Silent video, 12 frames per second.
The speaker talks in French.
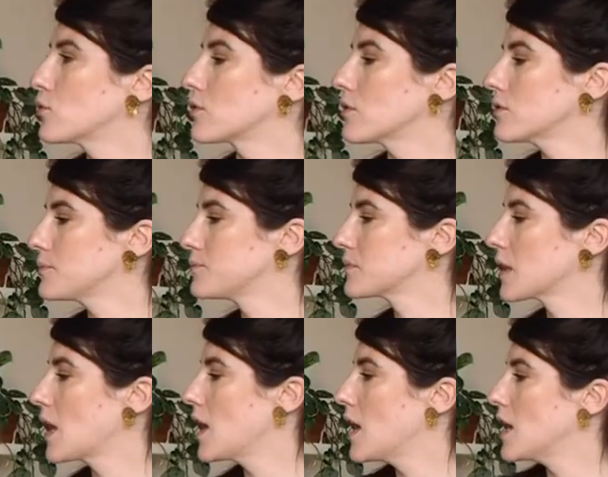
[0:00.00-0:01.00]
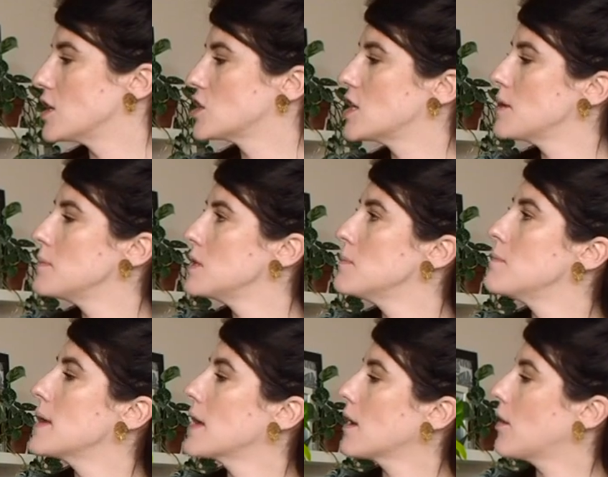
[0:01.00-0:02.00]
contente. J'ai mis
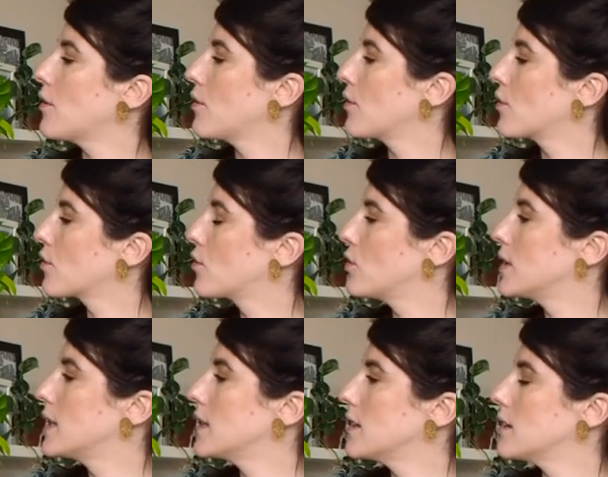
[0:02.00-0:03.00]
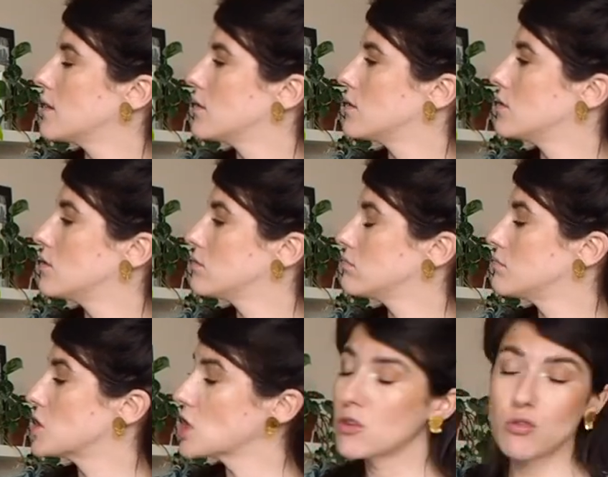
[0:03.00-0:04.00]
mes colliers, non,
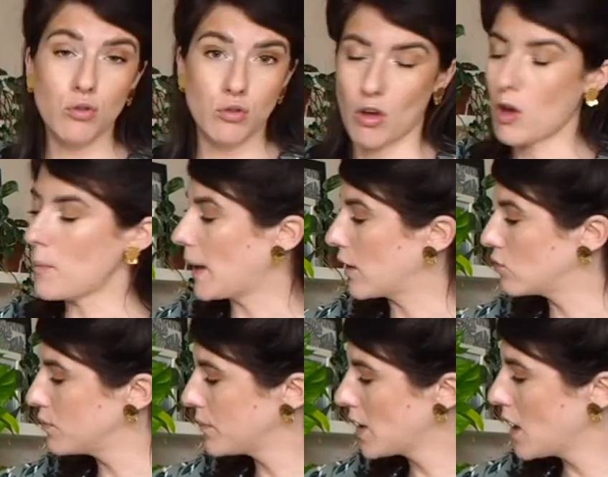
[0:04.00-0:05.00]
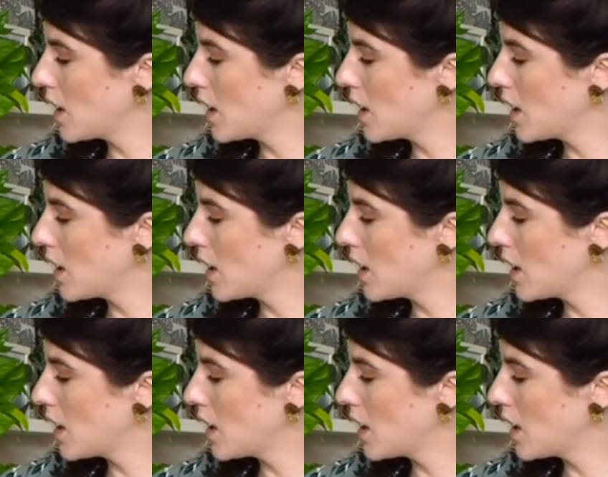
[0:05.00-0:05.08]
mes chaînes de cœur, pardon.